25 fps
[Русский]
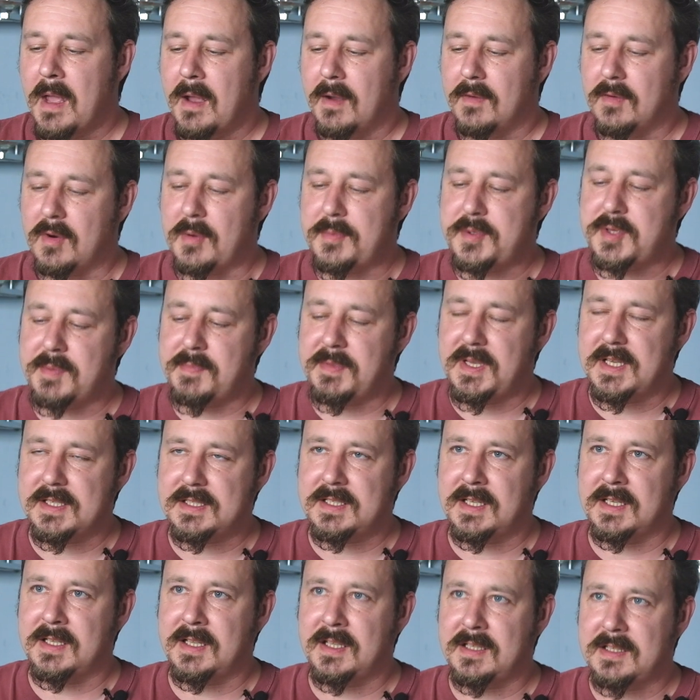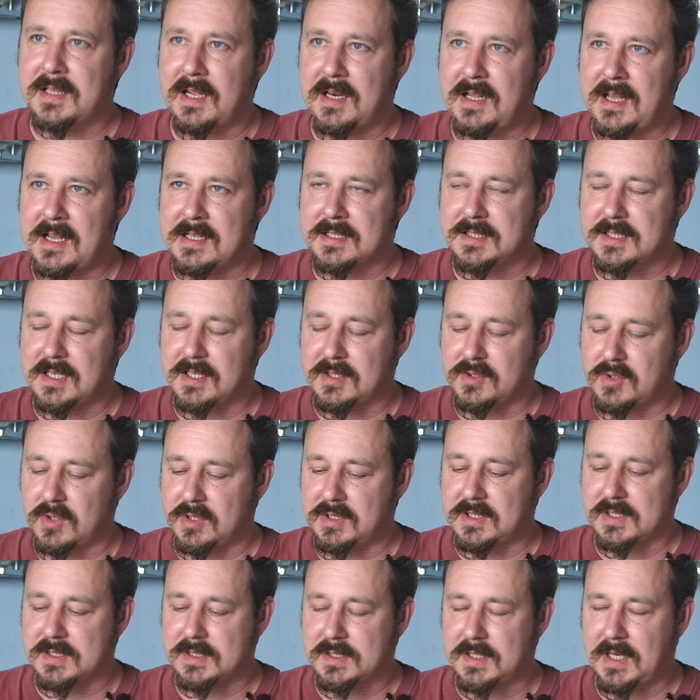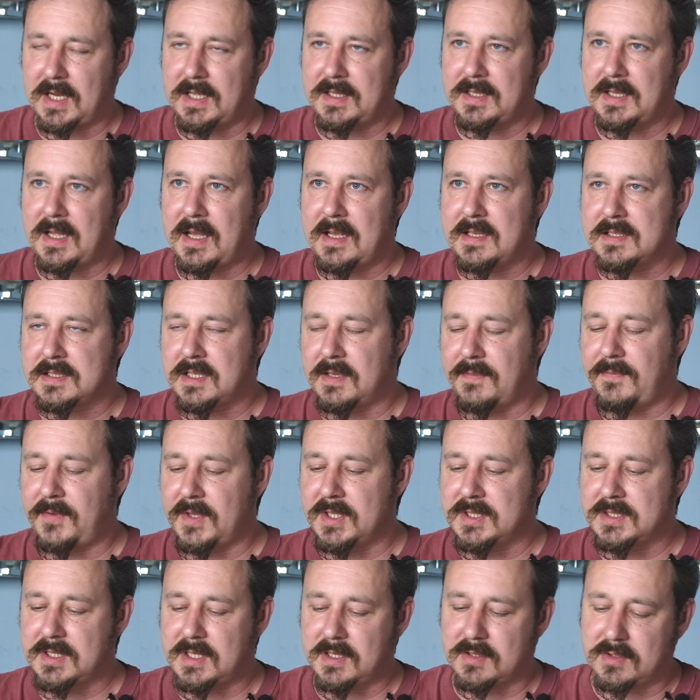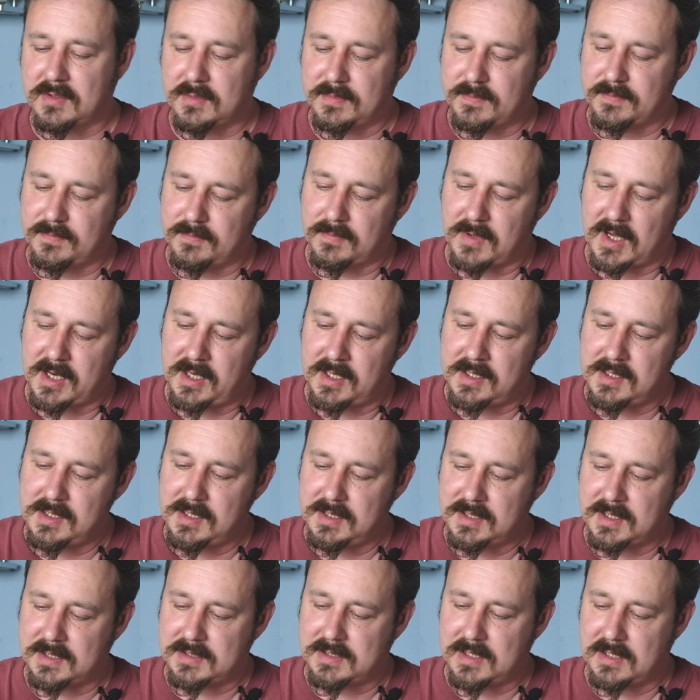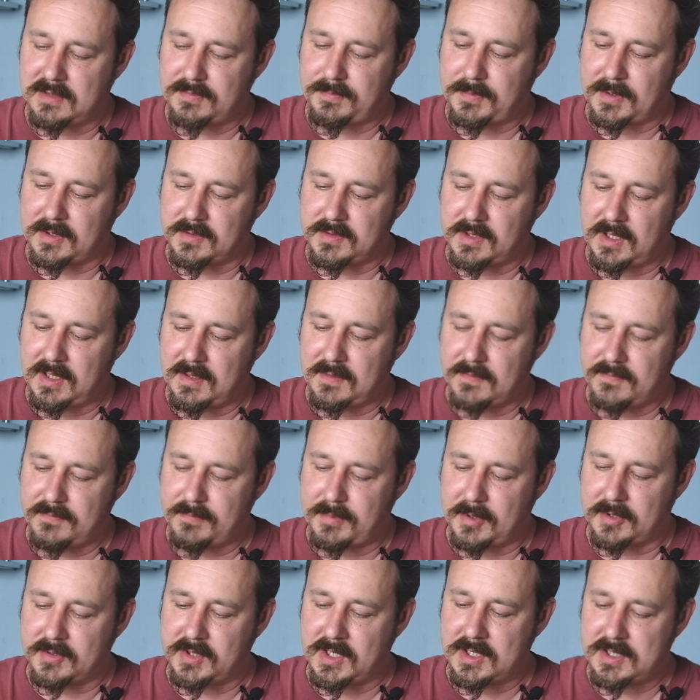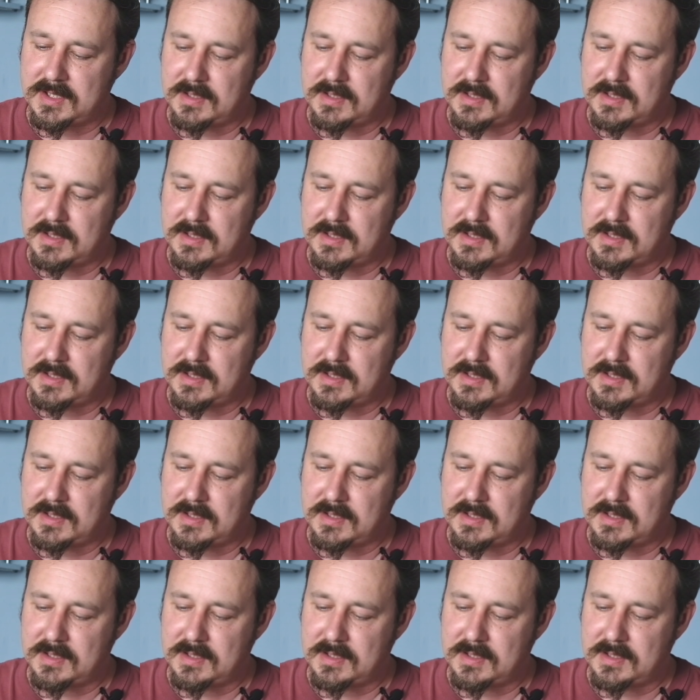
В общем, если она итальянская, то это странно, а если финская, то оленина здесь вполне, вполне